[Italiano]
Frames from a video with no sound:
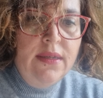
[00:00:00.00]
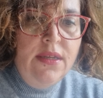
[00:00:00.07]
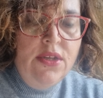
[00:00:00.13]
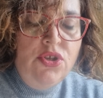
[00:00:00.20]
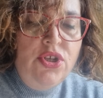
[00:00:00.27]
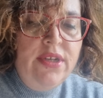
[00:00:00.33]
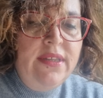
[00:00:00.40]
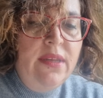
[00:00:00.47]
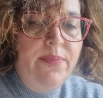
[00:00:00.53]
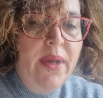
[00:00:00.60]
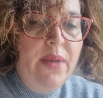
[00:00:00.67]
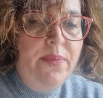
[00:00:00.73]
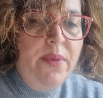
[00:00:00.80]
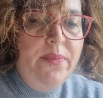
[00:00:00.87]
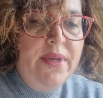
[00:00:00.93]
Certe
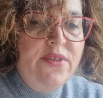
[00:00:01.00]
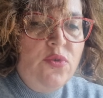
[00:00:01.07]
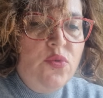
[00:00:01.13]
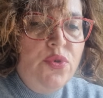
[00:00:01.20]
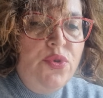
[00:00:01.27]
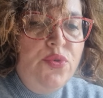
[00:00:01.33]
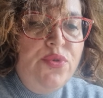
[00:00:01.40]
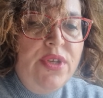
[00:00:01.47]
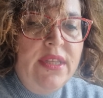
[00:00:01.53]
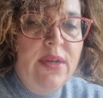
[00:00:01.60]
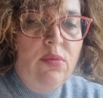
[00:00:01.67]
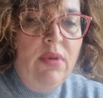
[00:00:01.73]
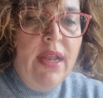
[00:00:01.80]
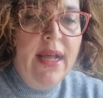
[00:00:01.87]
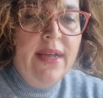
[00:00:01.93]
palpebre sono chiuse da
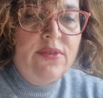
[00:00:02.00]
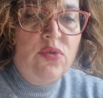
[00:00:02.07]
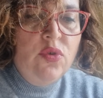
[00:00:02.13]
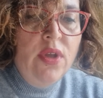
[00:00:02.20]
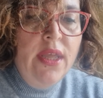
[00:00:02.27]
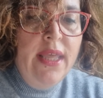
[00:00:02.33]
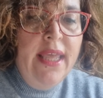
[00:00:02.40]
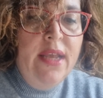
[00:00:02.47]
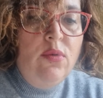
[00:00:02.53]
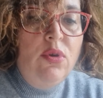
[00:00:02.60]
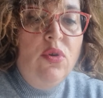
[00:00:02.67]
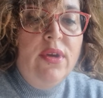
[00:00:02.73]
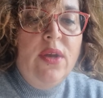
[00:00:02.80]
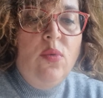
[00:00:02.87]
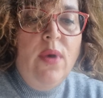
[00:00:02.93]
un lato e quello
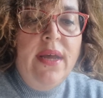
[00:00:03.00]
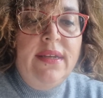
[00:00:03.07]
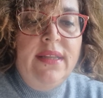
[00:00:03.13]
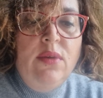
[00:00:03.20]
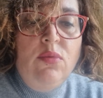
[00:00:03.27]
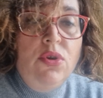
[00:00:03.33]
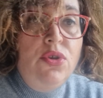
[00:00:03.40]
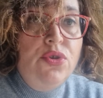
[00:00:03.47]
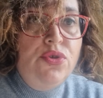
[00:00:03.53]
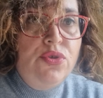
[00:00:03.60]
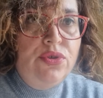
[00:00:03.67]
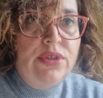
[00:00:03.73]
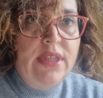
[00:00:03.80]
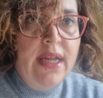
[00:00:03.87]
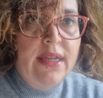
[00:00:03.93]
che guarda è un occhio
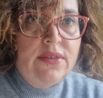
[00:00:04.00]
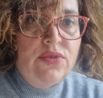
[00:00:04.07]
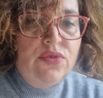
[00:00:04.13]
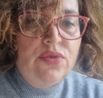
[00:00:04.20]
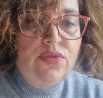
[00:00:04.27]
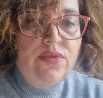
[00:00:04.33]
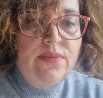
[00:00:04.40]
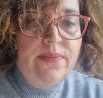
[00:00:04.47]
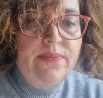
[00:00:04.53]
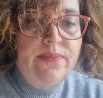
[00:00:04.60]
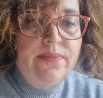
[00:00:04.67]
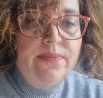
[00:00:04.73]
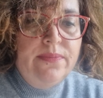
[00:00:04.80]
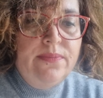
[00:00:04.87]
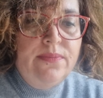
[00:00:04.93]
soltanto.
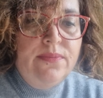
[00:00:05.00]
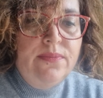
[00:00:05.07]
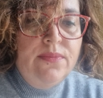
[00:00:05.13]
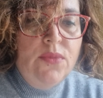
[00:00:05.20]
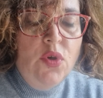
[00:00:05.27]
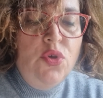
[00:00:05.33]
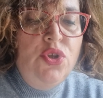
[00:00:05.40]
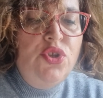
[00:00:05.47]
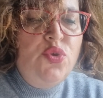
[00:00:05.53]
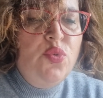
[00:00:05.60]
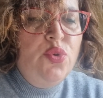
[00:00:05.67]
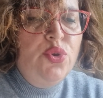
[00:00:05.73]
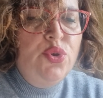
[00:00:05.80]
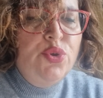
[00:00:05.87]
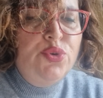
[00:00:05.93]
Ogni suono di